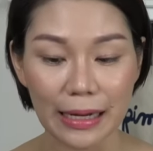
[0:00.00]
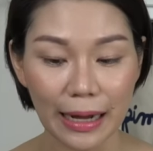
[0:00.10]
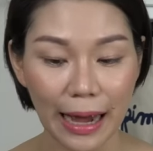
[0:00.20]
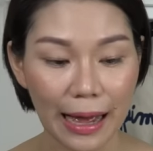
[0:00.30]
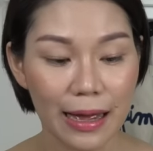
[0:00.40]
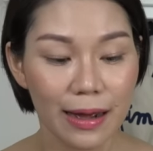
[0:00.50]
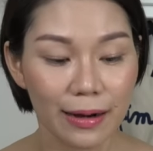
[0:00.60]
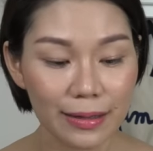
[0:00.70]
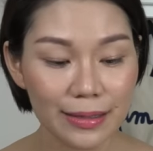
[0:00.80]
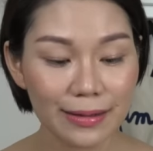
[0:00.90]
นะคะ
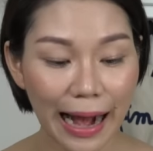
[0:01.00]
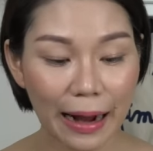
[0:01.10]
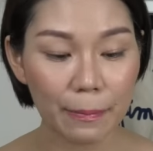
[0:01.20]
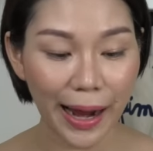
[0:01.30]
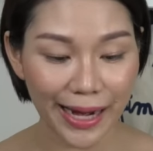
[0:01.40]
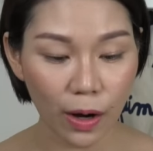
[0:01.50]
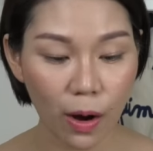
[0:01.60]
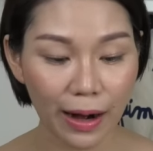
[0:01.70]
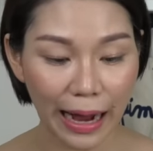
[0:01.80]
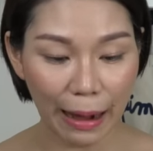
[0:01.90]
หรือรังไหมท
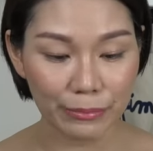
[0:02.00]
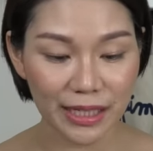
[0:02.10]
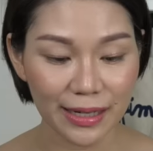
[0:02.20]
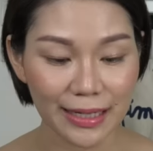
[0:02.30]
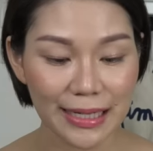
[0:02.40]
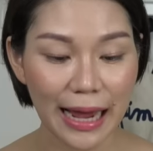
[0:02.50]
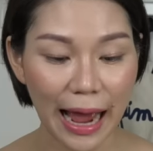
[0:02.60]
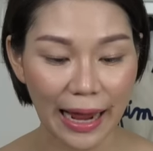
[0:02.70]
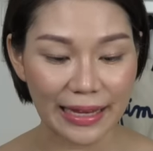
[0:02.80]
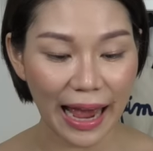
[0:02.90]
องคำชนิดที่
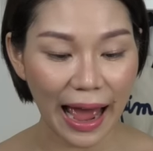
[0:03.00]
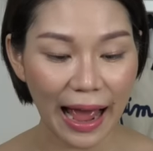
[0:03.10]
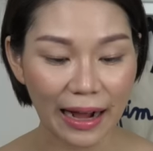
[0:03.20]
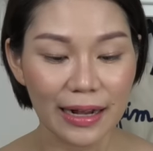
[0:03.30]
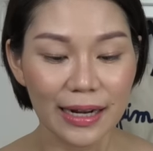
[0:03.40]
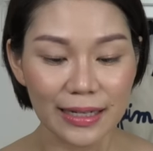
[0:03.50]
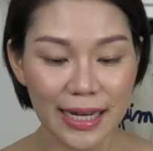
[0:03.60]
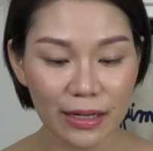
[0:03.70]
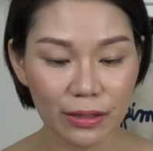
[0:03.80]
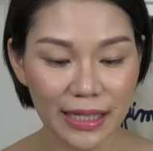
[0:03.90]
หายาก
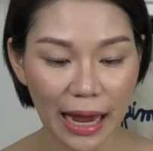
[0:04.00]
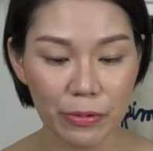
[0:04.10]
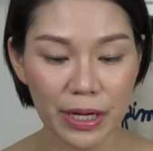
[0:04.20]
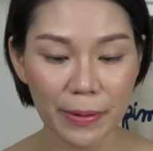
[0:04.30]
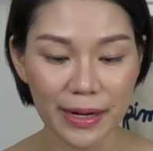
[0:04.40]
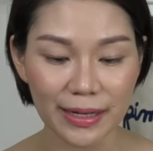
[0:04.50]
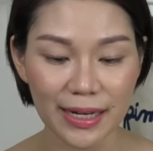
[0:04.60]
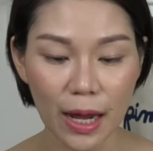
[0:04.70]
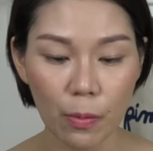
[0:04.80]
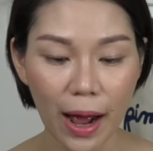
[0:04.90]
ที่ต้องใช้วิธีผลิต
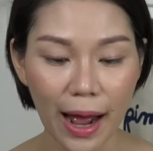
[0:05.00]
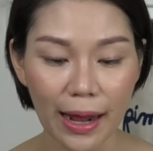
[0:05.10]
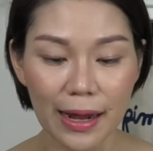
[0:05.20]
ที่เรียกว่า